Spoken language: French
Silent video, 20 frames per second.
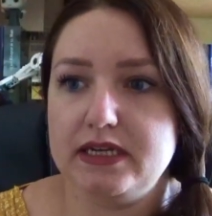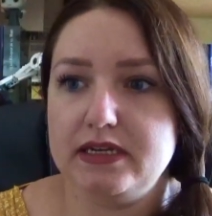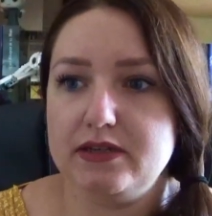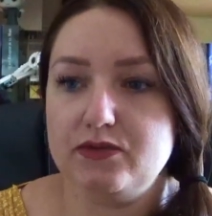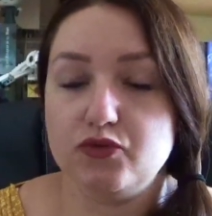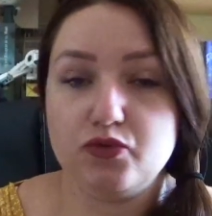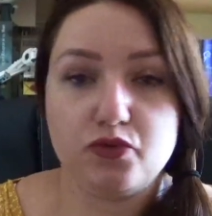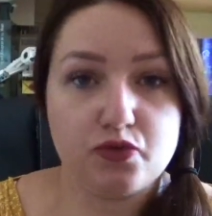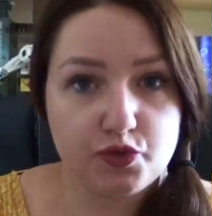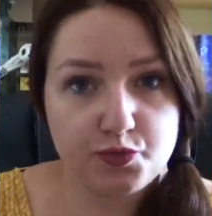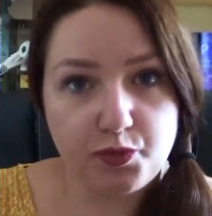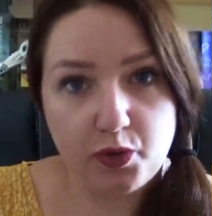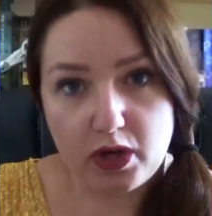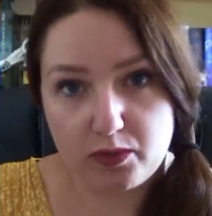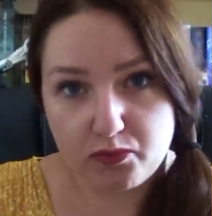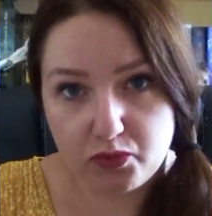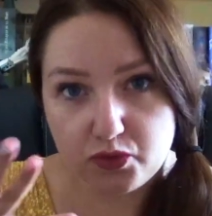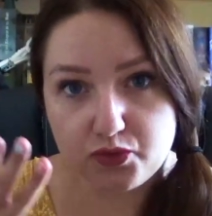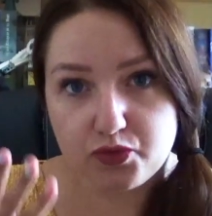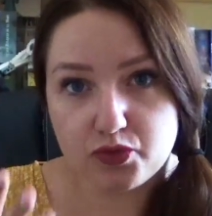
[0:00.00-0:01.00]
donc on se prend un
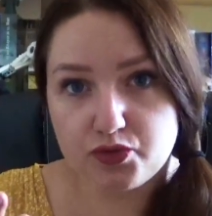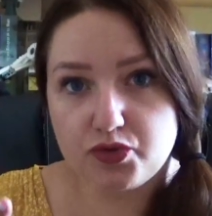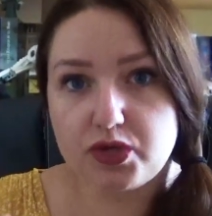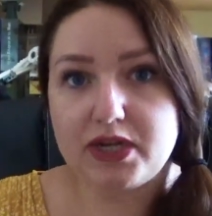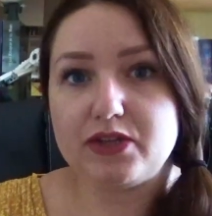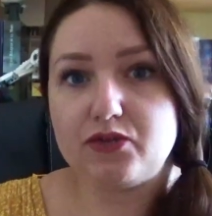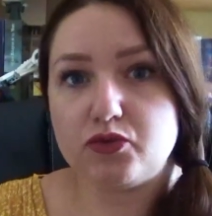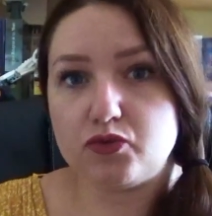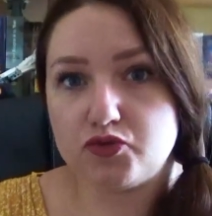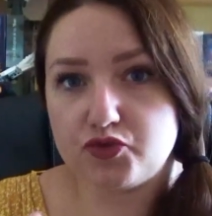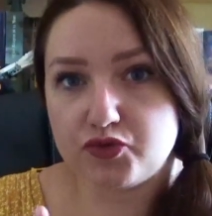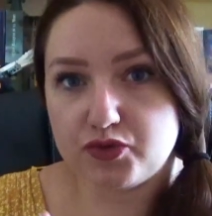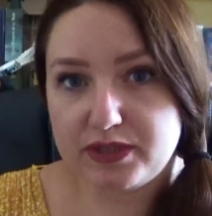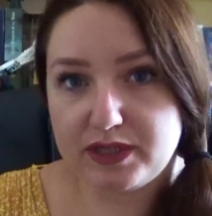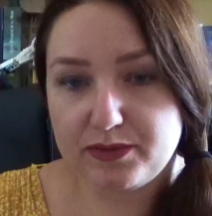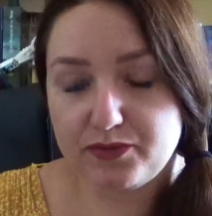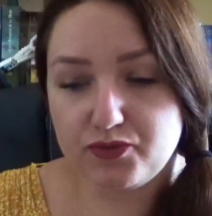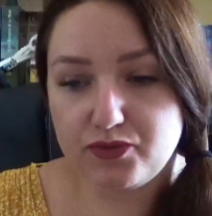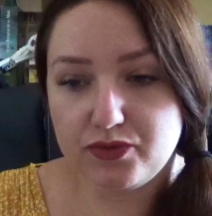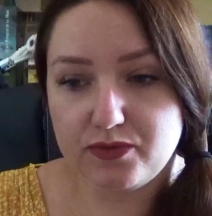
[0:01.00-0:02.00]
bon truc dans la tronche au
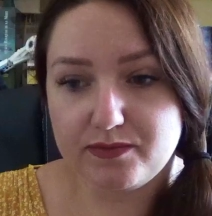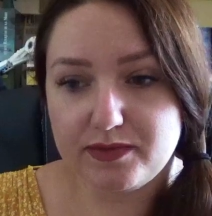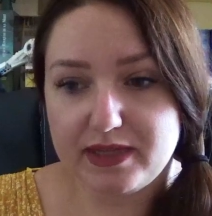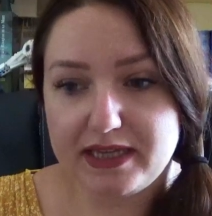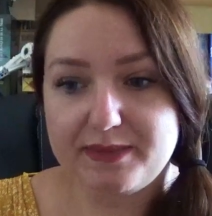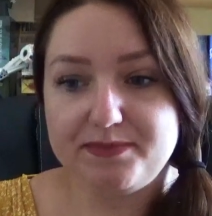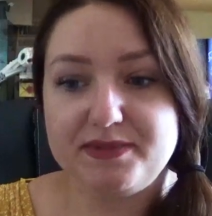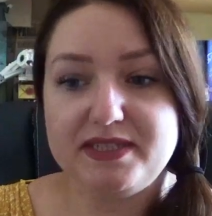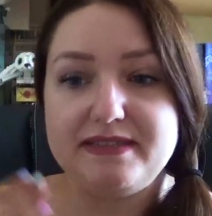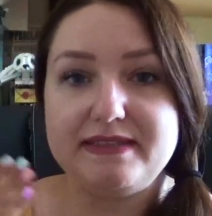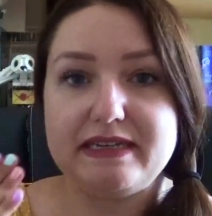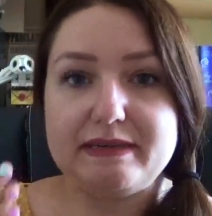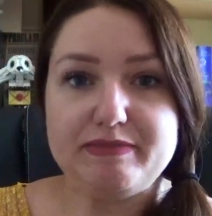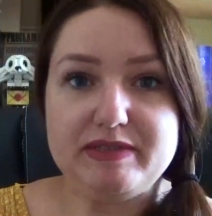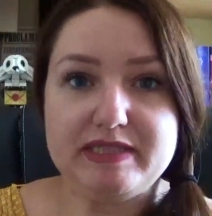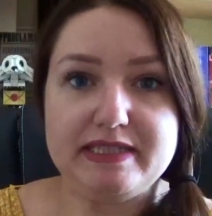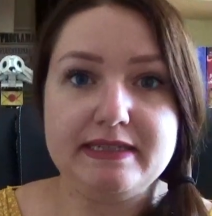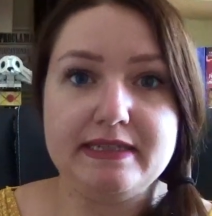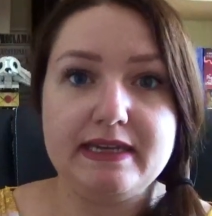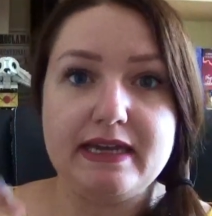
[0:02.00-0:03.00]
début, et petit à
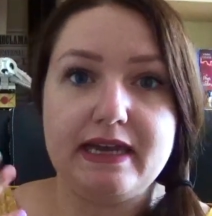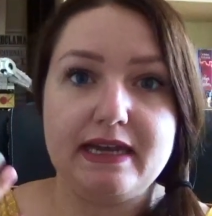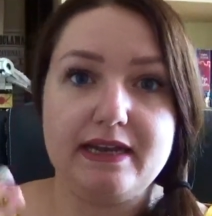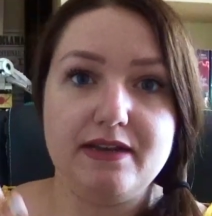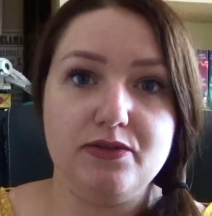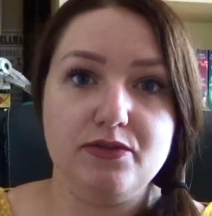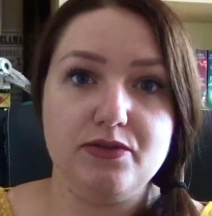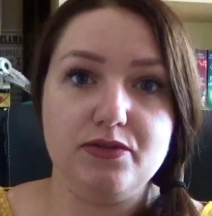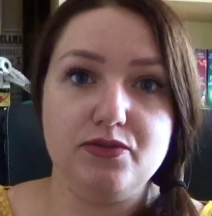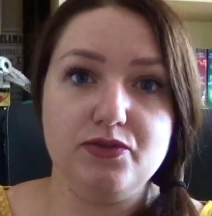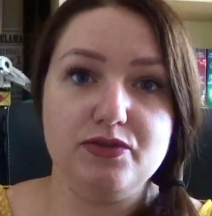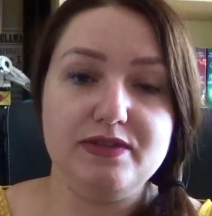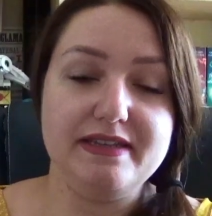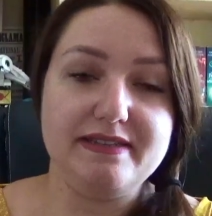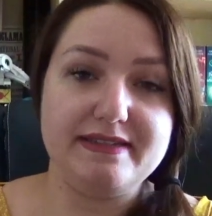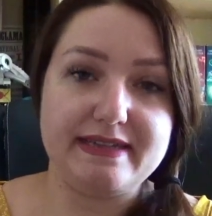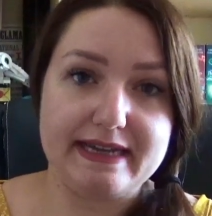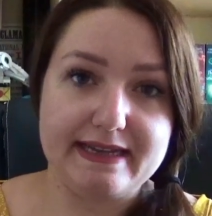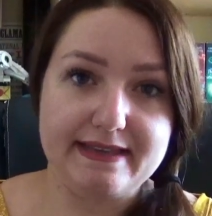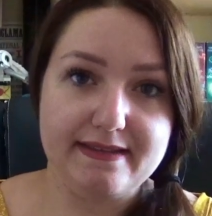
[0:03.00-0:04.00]
petit, elle euh, le,
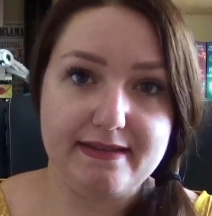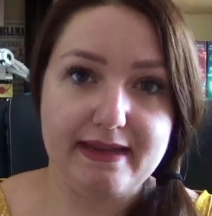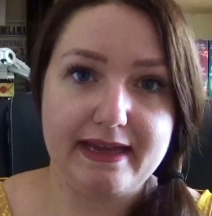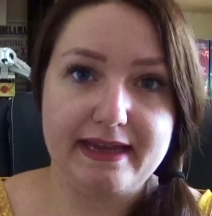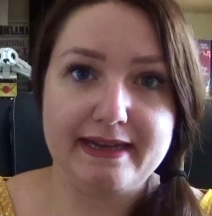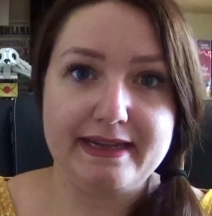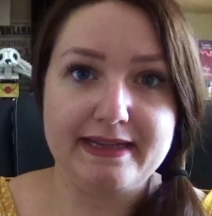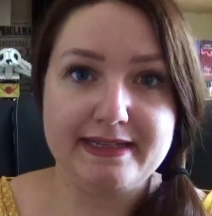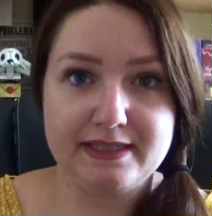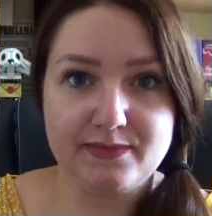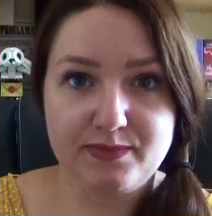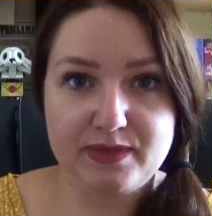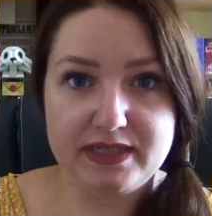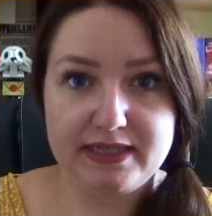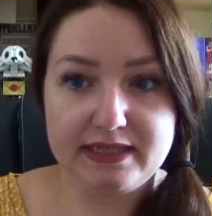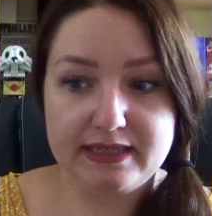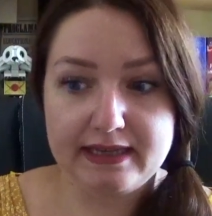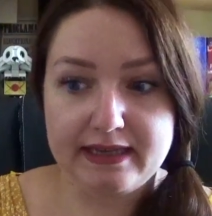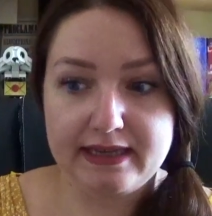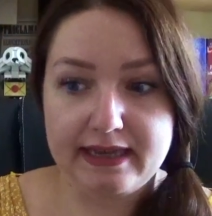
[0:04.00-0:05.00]
détaille, elle
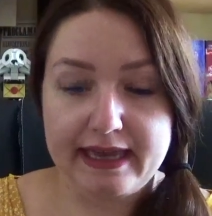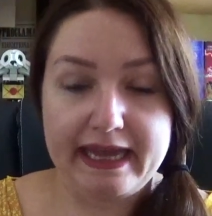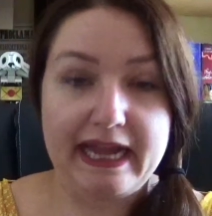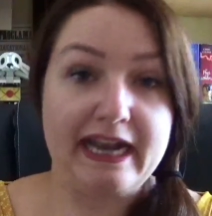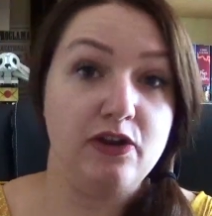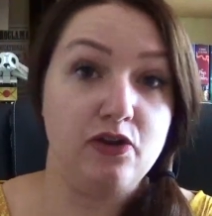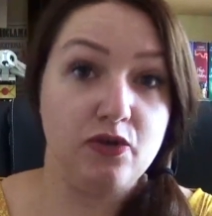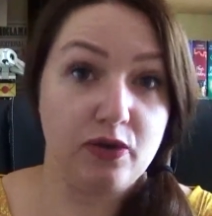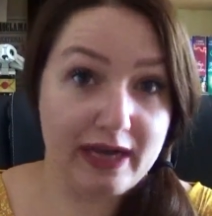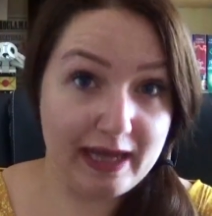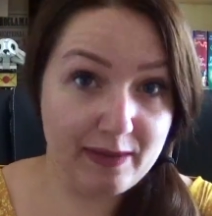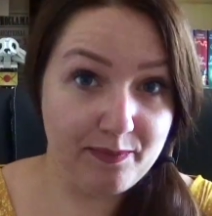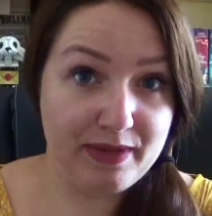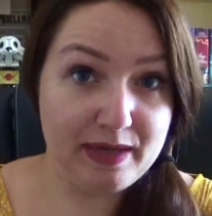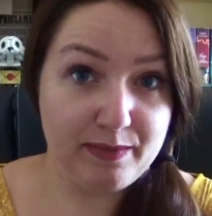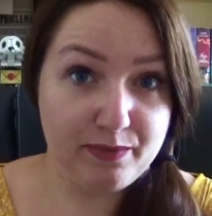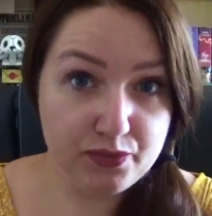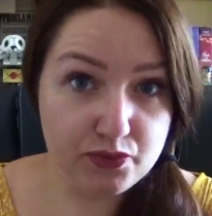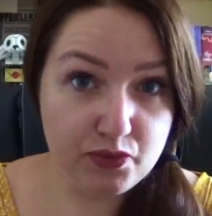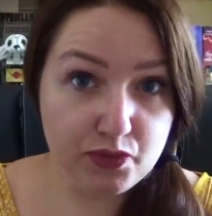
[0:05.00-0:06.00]
l'explique, elle le
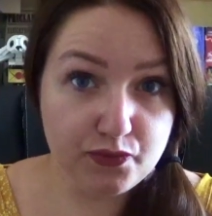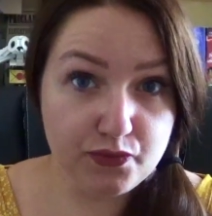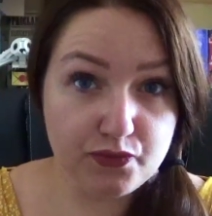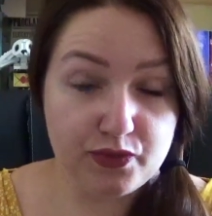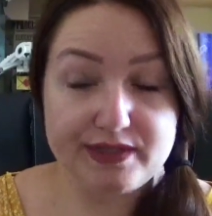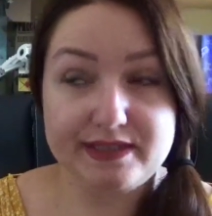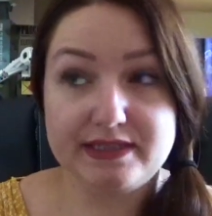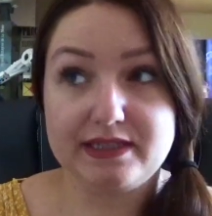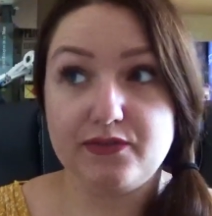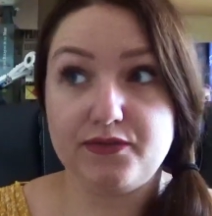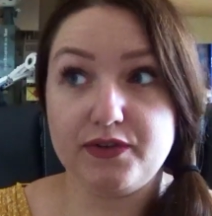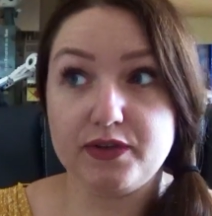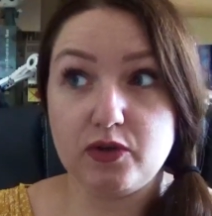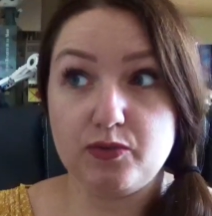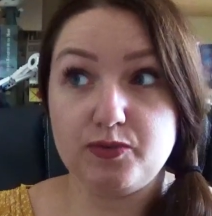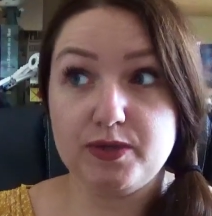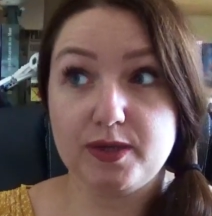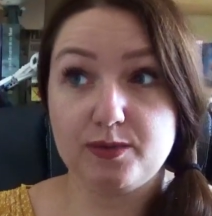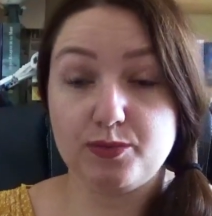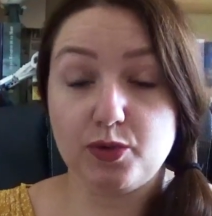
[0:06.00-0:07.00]
rappelle plus d'une fois, ce qui fait qu'au
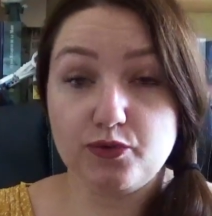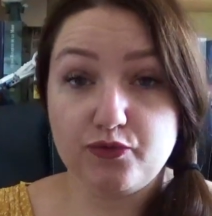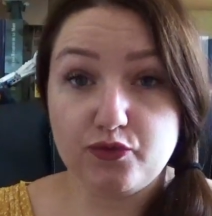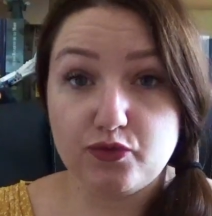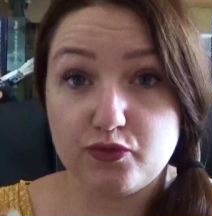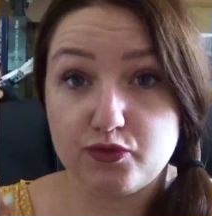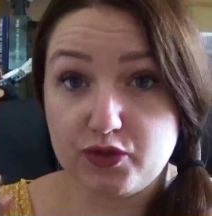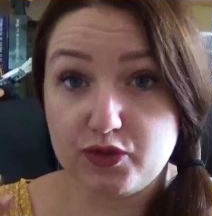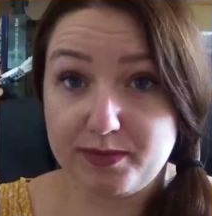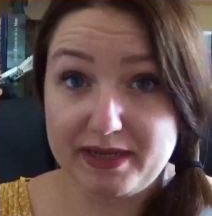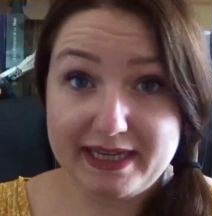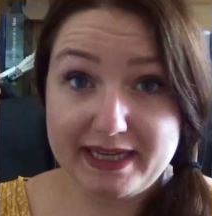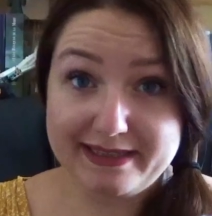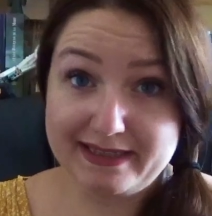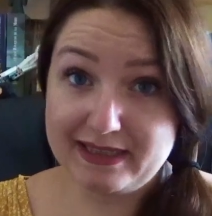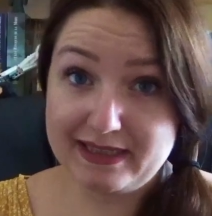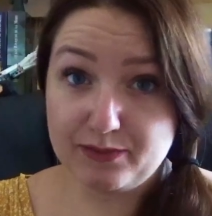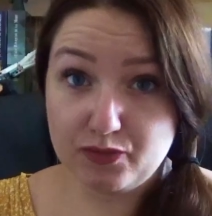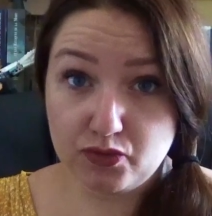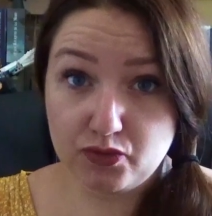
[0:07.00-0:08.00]
bout d'un moment, vous
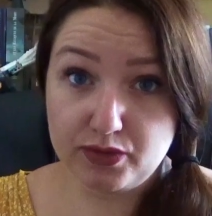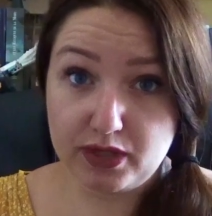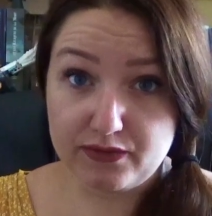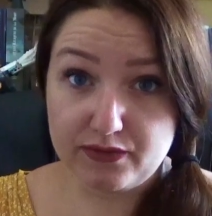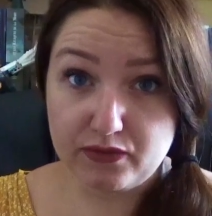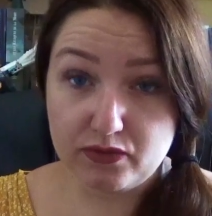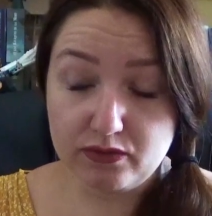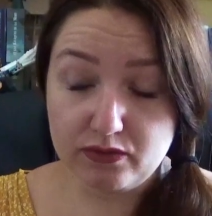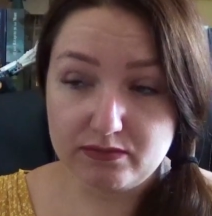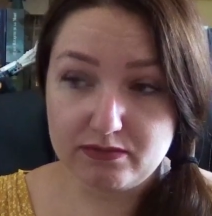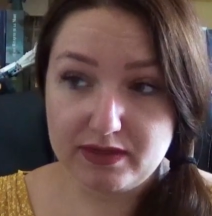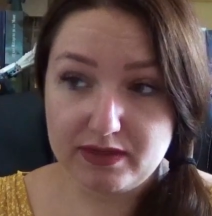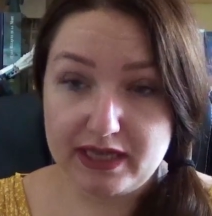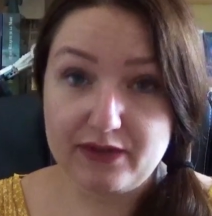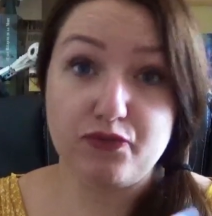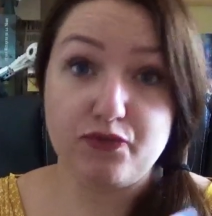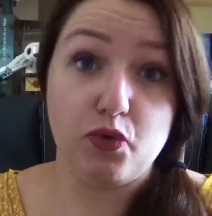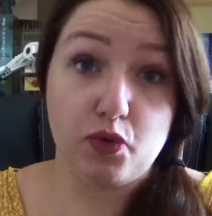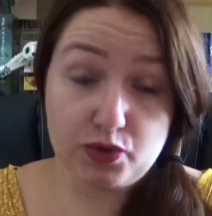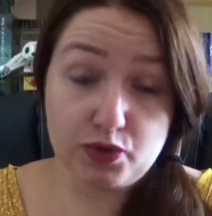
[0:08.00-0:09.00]
emmagasinez beaucoup d'infos, et
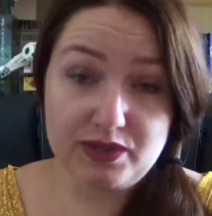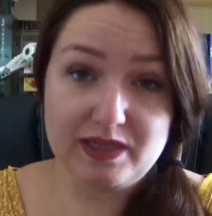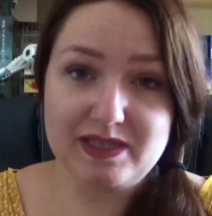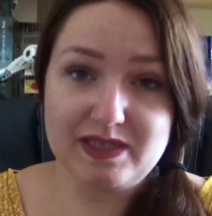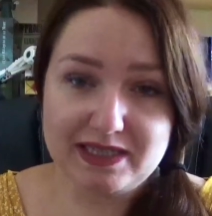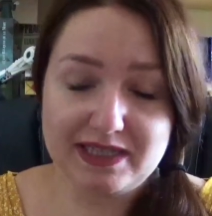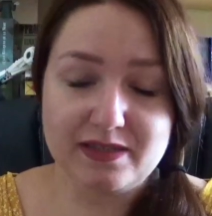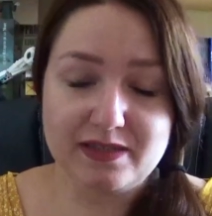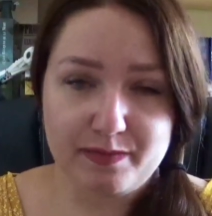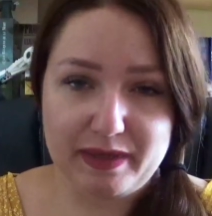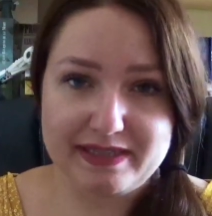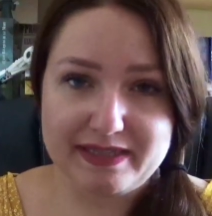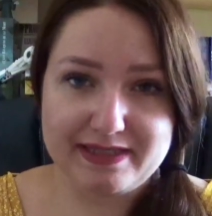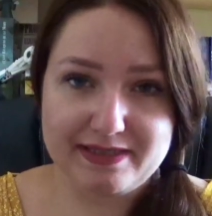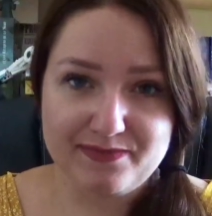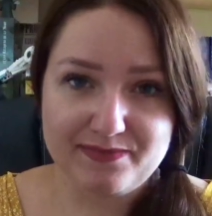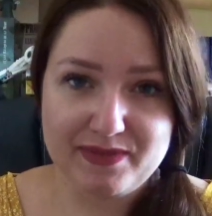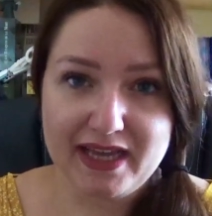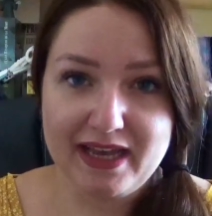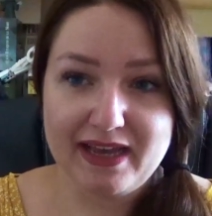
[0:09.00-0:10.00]
vous retenez ce qui se
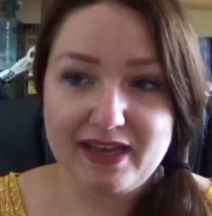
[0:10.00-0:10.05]
passe.